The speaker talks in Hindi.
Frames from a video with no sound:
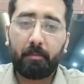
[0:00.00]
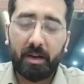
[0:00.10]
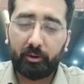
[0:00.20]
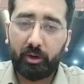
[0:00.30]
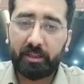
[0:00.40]

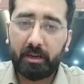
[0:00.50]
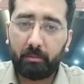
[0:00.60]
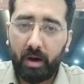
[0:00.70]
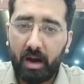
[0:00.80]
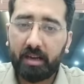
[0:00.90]
पंक्चुएशन
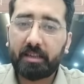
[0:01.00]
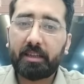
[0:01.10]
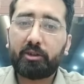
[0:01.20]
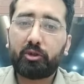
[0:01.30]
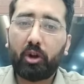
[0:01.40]
मार्क्स
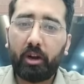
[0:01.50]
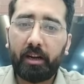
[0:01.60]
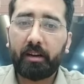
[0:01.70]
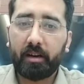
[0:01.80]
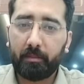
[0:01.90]
के
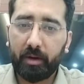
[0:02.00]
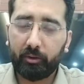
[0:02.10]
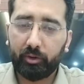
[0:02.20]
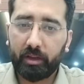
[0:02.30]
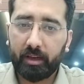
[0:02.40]
सॉलिड नंबर
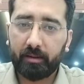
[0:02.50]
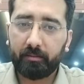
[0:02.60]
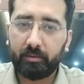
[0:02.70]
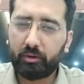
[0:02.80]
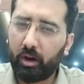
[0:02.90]
होते हैं
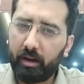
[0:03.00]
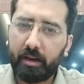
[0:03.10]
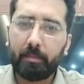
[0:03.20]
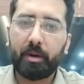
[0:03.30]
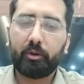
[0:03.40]
सॉलिड
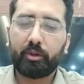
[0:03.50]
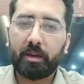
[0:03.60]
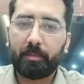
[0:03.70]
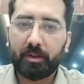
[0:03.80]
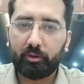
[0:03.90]
नंबर होते
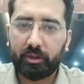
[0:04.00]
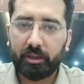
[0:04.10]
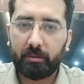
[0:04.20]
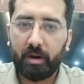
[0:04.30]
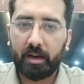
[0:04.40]
हैं
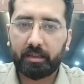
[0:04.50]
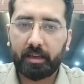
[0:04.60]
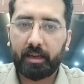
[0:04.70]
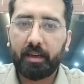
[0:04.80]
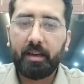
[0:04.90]
पंक्चुएशन मार्क्स
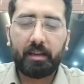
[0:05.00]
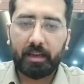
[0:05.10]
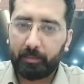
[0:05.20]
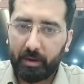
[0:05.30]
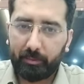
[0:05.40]
के
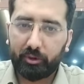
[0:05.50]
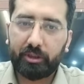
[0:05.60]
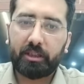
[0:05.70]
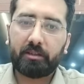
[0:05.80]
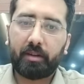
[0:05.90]
या
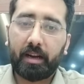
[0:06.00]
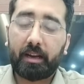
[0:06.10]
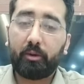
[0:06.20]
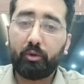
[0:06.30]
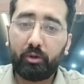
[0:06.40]
प्रपोजिशन वगैरह
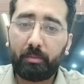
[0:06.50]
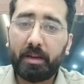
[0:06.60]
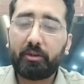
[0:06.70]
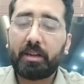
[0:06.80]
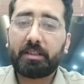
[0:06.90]
के उन पे
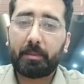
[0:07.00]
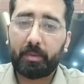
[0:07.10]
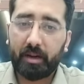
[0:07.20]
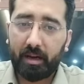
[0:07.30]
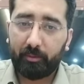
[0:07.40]
जो है
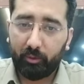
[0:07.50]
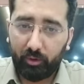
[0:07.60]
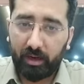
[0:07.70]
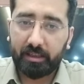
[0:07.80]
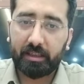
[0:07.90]
सेपरेट आपको
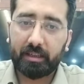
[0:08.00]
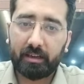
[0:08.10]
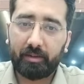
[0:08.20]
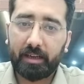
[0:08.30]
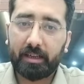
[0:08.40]
क्लासेस
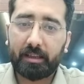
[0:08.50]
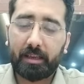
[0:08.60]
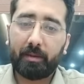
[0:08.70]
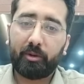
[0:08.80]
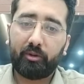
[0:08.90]
करवाई जाती
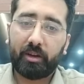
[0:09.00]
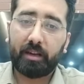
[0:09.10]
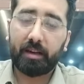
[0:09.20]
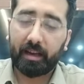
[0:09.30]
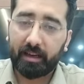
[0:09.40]
हैं फिर
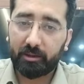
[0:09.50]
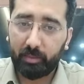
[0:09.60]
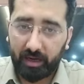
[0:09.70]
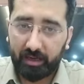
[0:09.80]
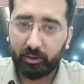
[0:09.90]
उनकी रेगुलर
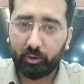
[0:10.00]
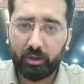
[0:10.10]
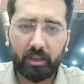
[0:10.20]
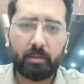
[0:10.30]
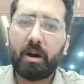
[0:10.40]
प्रैक्टिस
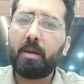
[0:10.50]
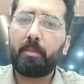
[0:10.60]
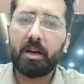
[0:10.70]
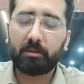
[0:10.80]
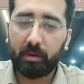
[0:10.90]
होती है तमाम
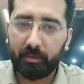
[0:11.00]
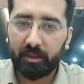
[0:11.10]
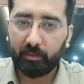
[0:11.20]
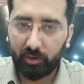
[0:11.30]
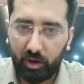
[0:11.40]
पास पेपर्स
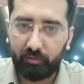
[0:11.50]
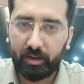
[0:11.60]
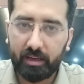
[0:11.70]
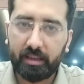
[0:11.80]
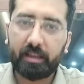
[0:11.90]
आप सॉल्व
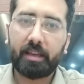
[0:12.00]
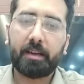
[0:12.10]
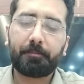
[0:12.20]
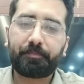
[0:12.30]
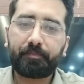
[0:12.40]
कर देते
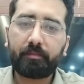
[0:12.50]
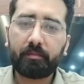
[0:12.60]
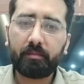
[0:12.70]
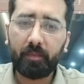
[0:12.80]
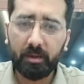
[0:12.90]
हैं
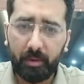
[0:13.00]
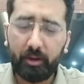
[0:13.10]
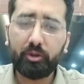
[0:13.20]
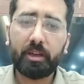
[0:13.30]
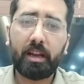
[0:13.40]

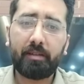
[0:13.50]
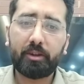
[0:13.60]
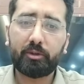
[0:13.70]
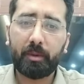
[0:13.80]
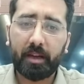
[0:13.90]
फिर उसके अलावा
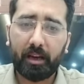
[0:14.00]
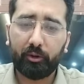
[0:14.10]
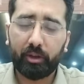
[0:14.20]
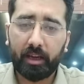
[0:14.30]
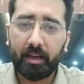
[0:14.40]
उसमें क्या
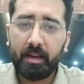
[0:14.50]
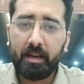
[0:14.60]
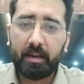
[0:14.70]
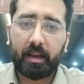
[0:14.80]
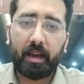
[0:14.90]
होता है
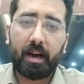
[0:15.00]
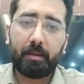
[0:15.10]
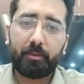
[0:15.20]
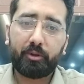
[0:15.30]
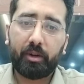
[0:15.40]
कि
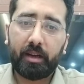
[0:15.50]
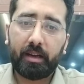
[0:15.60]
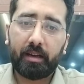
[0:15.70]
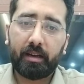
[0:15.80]
आप जो है